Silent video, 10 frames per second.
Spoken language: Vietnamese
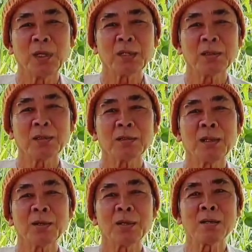bởi người
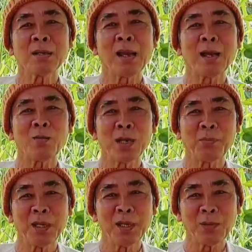ta nói là gãy ông
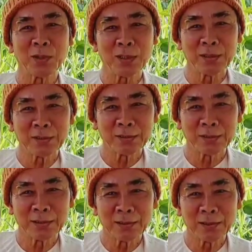đập lưng ông đó
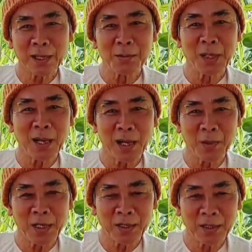tự mình
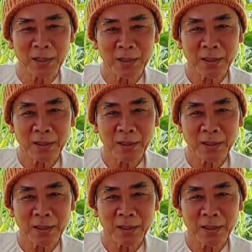hại mình